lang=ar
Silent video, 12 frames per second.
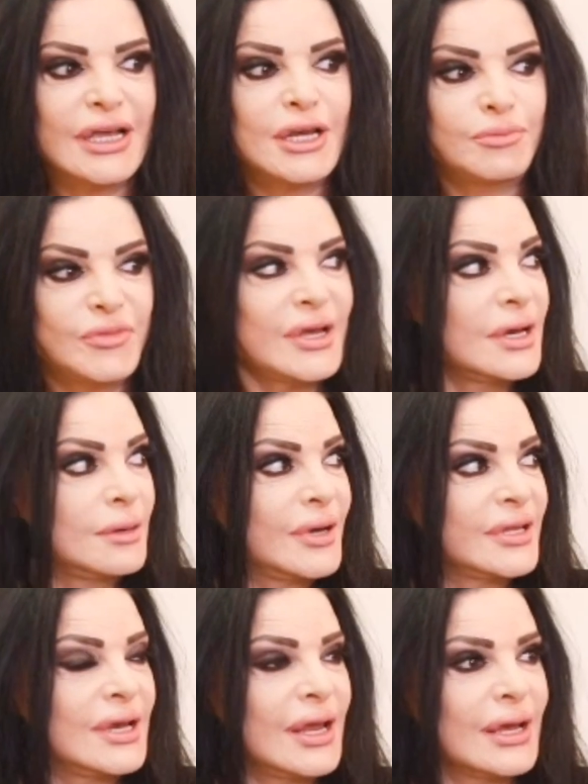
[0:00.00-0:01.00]
يعني بتقري
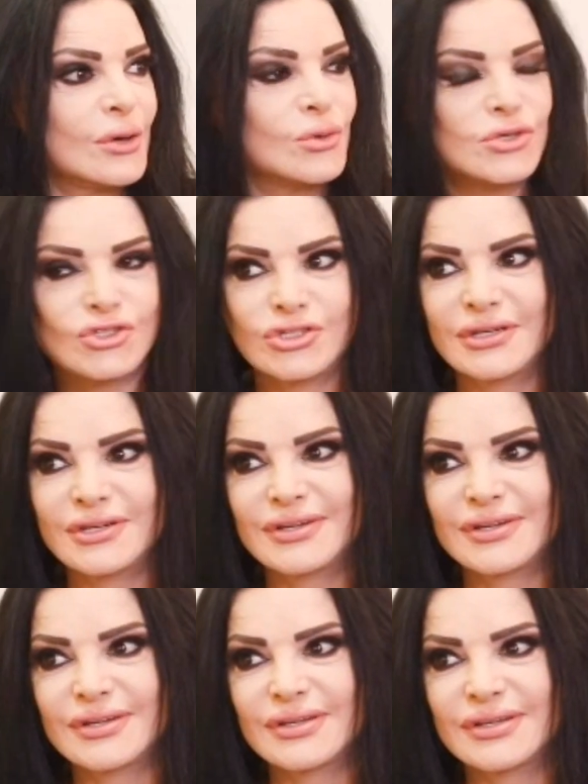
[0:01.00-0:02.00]
البادي لانجوج
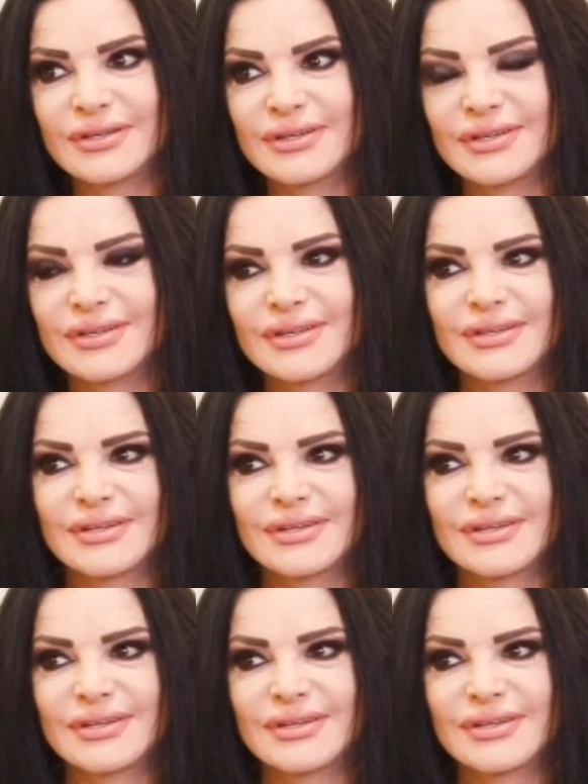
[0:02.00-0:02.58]
وهيدا الشيء